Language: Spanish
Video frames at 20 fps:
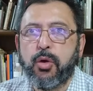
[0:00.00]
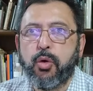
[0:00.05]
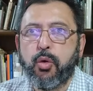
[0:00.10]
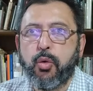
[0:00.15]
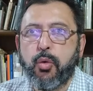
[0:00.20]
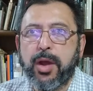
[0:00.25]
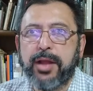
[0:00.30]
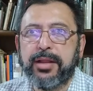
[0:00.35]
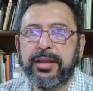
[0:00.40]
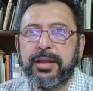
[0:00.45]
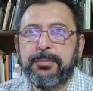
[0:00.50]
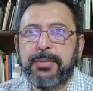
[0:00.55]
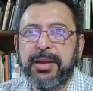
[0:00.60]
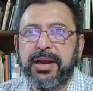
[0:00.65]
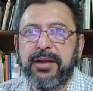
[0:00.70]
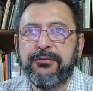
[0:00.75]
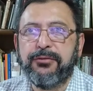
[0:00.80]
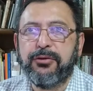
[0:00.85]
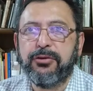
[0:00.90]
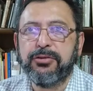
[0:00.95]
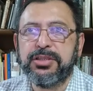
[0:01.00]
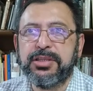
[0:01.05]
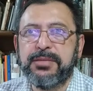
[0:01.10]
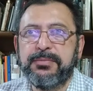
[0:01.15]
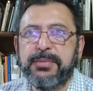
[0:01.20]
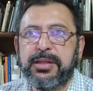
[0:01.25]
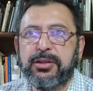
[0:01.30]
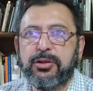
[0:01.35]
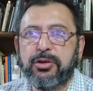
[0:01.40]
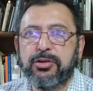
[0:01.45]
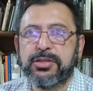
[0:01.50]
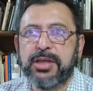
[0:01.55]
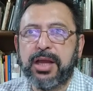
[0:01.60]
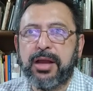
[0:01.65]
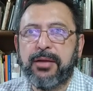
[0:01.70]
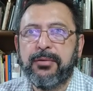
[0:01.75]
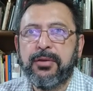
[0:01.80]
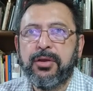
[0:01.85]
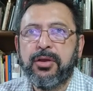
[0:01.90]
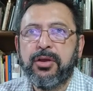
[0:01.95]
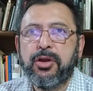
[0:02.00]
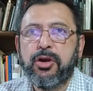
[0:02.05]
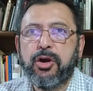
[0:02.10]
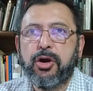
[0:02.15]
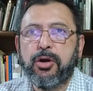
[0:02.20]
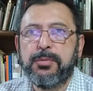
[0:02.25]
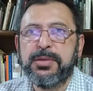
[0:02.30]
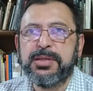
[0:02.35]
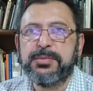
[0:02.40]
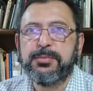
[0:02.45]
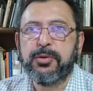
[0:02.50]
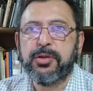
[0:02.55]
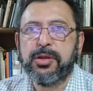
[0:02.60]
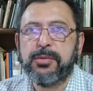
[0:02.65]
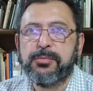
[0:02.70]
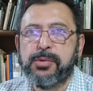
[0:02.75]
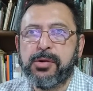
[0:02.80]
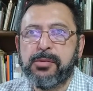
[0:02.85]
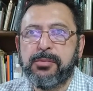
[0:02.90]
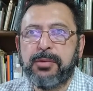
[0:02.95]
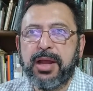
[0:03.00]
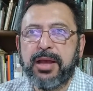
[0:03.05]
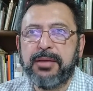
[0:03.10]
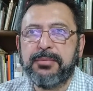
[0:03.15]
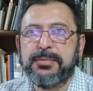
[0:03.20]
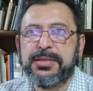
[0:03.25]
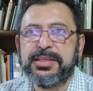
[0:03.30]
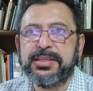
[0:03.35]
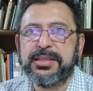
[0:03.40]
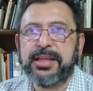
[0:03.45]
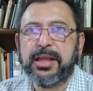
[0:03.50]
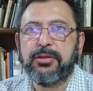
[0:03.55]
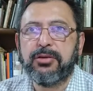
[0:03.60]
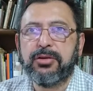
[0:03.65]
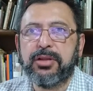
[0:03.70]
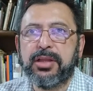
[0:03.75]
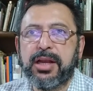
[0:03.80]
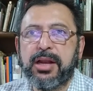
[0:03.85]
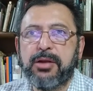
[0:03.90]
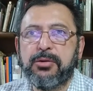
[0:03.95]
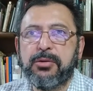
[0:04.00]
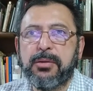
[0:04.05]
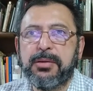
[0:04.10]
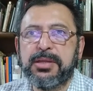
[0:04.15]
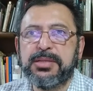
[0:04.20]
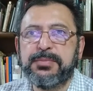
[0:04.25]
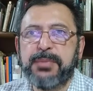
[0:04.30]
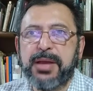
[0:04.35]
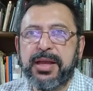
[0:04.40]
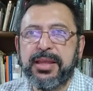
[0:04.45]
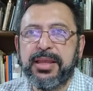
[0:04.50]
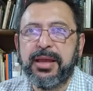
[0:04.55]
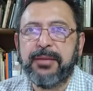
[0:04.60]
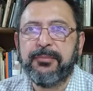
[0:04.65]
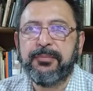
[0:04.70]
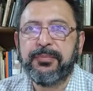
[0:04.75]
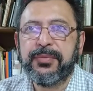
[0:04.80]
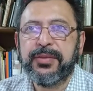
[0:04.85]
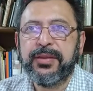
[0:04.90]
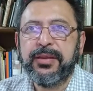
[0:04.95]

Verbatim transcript: Juan de Palafox y Mendoza, obispo de Puebla y visitador de la Nueva España.